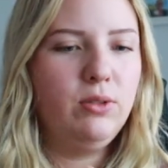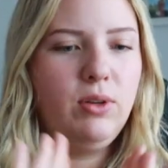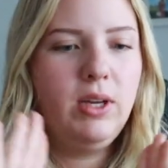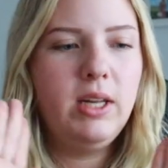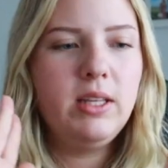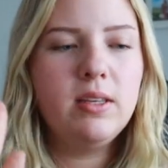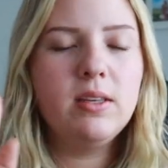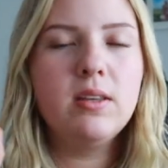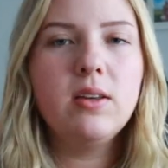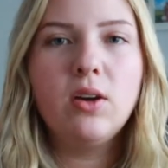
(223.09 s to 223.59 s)

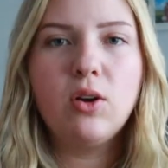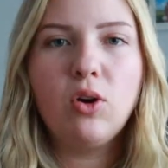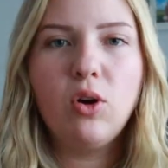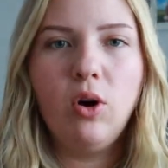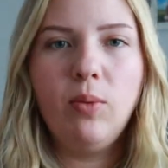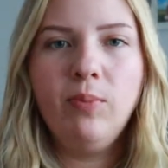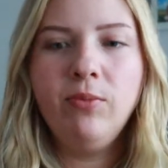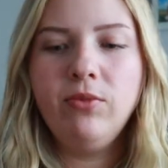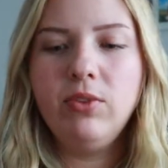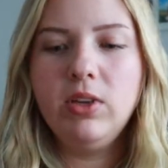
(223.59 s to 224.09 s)
Jetzt
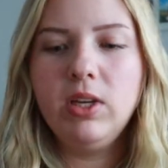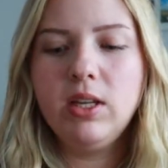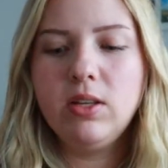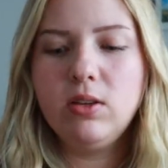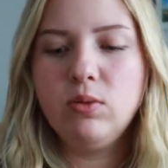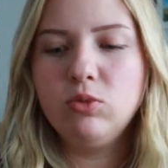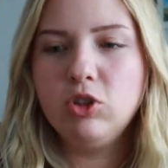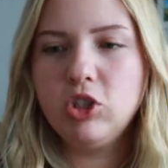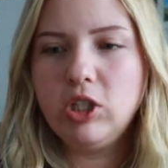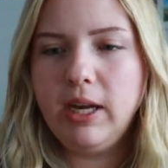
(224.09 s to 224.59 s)
kommen wir
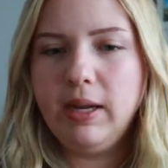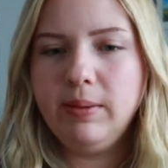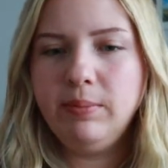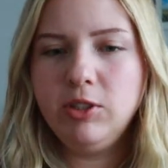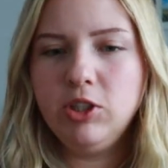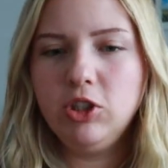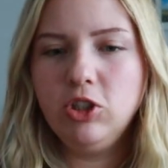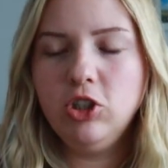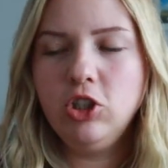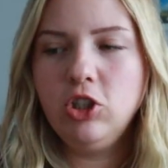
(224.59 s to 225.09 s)
zum
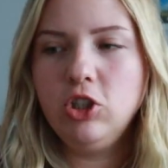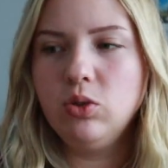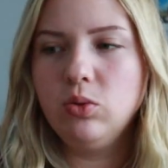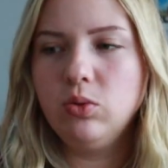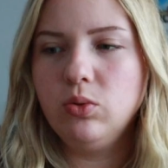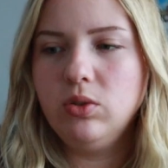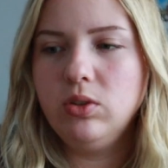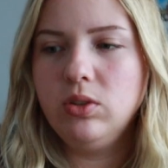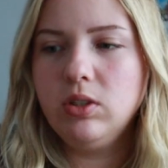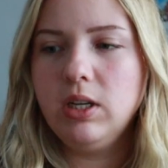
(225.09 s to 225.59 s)
Schreibtisch
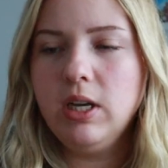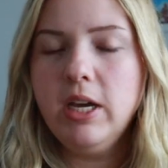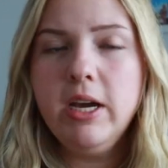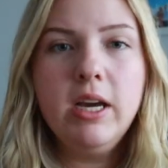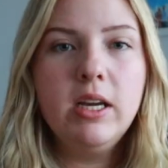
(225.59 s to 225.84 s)
und